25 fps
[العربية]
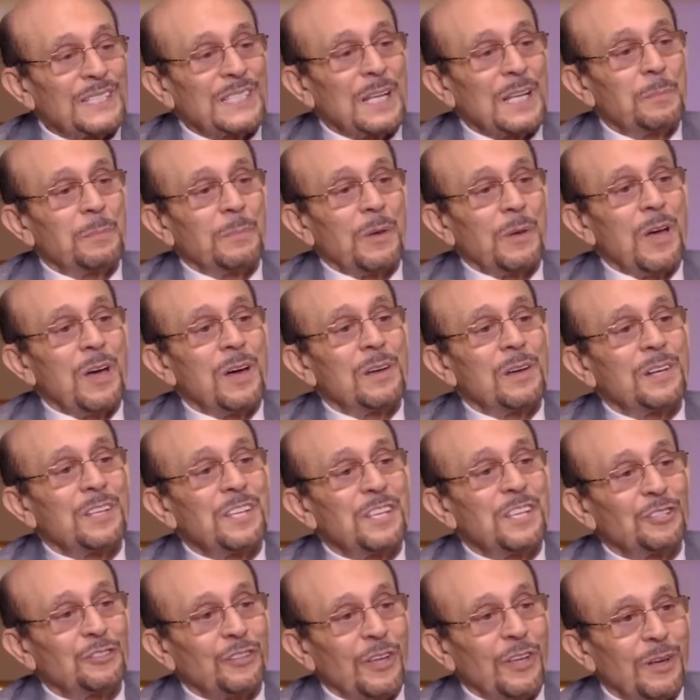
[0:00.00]
رسم
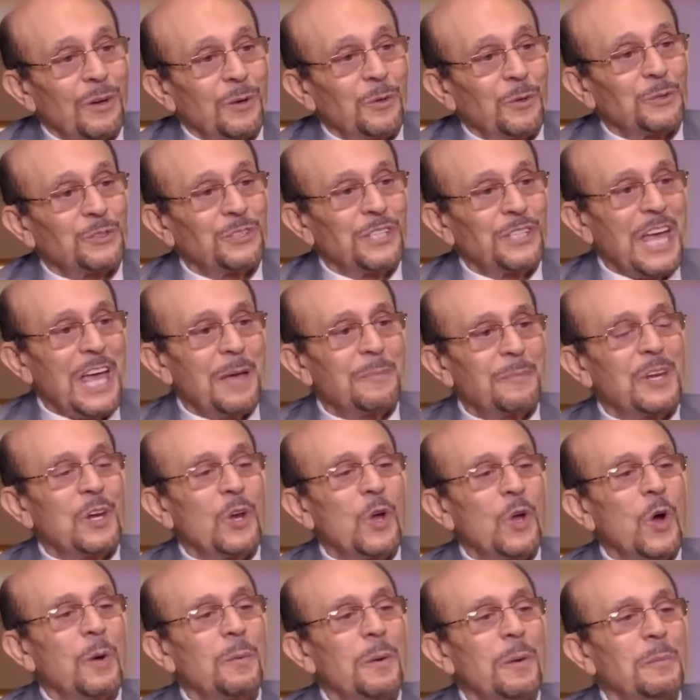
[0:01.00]
خريطه أيوه. قدام
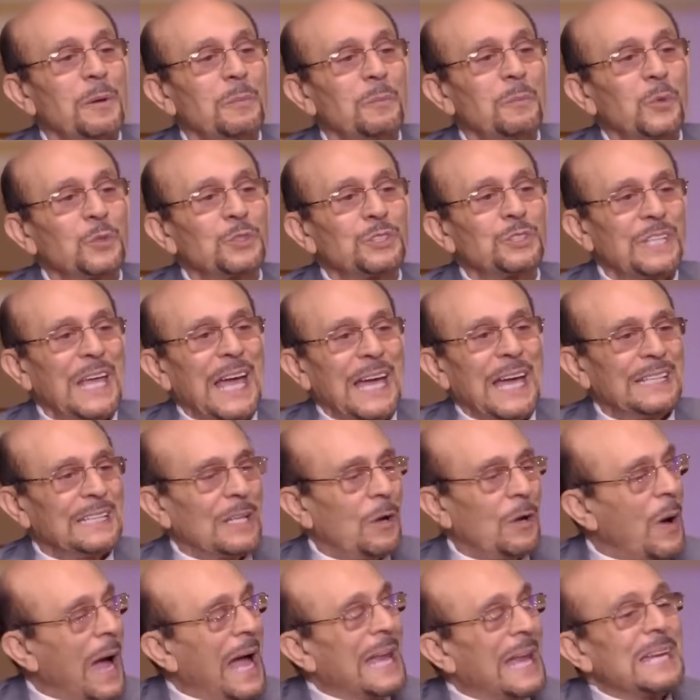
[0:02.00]
أيوة. الامم
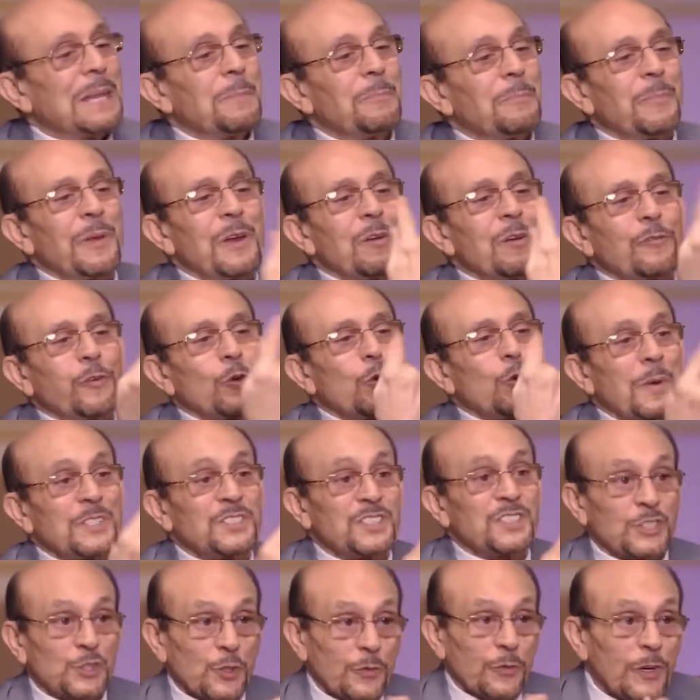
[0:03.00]
المتحده وعلم
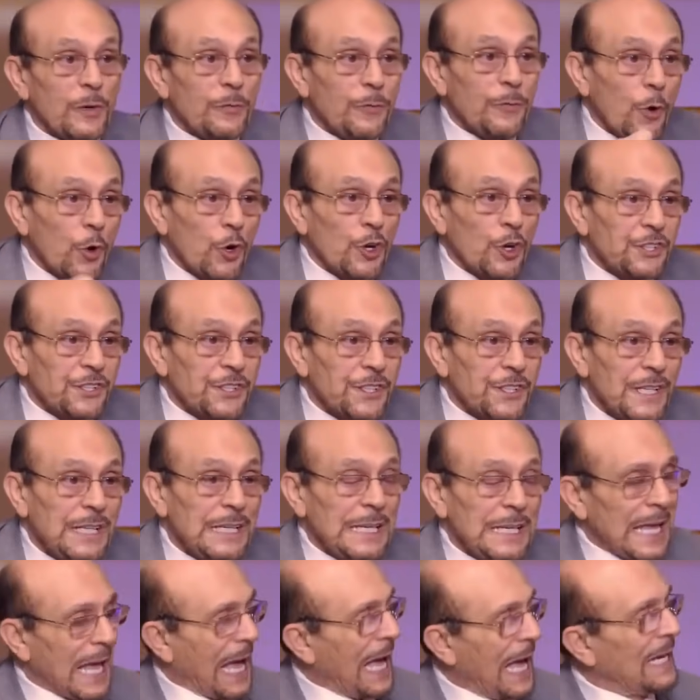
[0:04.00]
بالفلوماستر شوفي الفجر
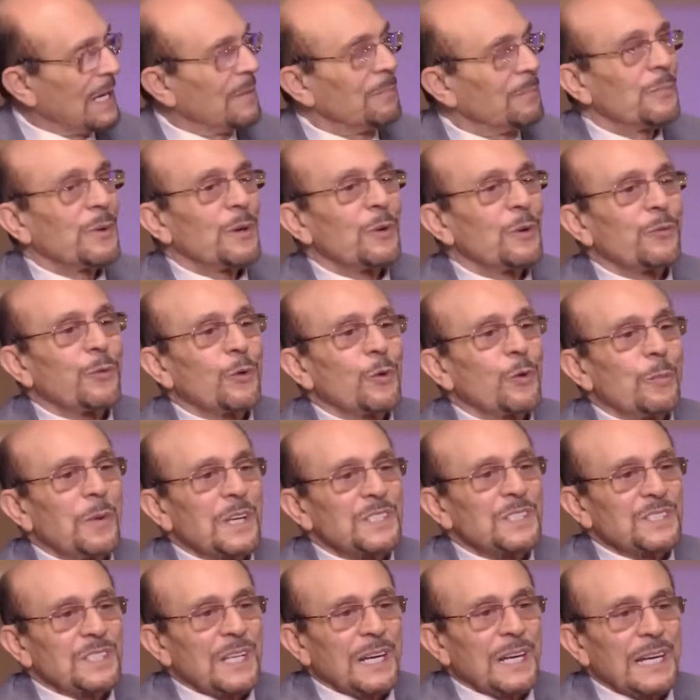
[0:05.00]
أيوة. علم
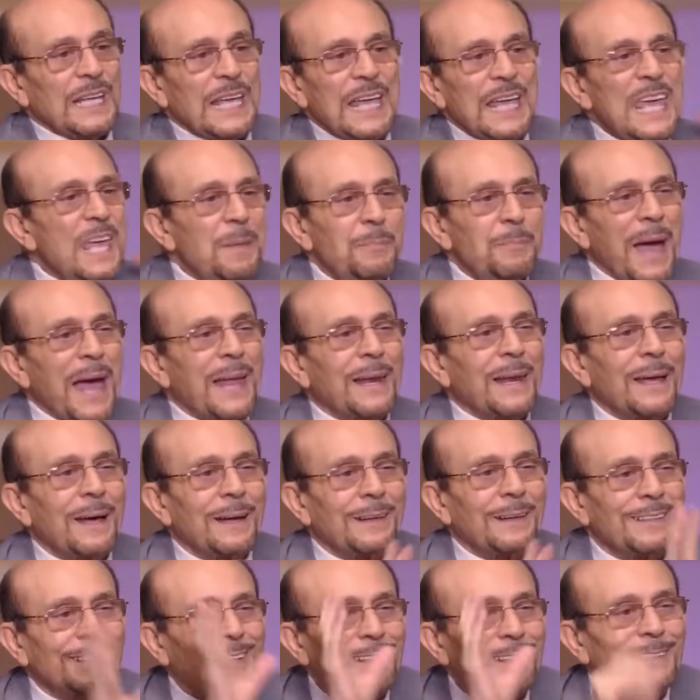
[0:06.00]
بالفلوماستر ايه بقى
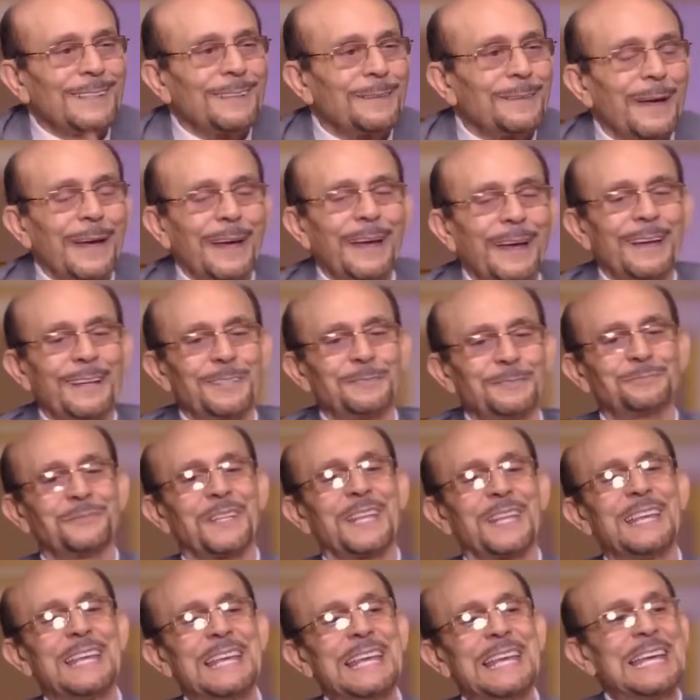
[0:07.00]
الخريطه دي بقى
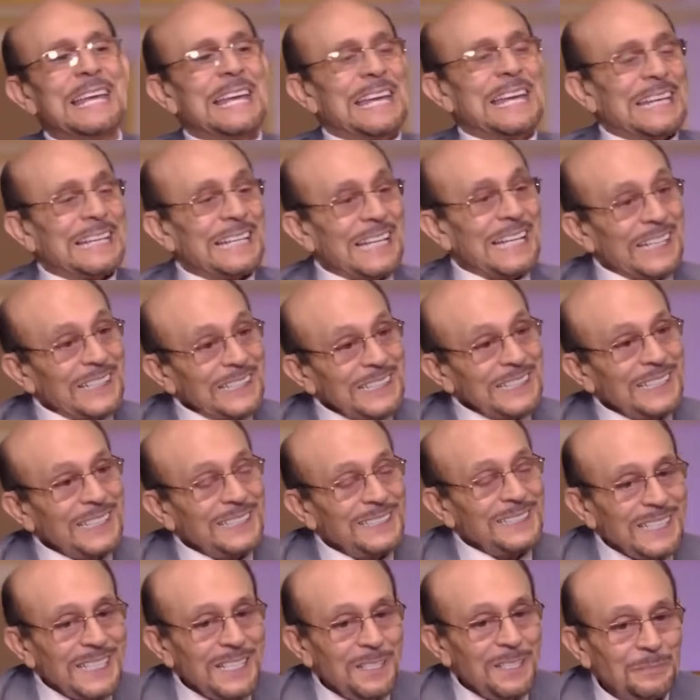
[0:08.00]
أيوة.
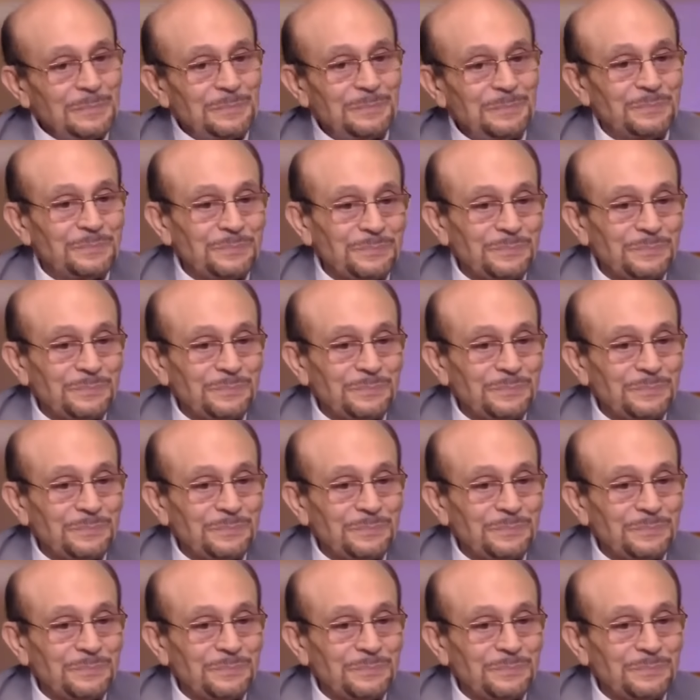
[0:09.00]
الخريطه دي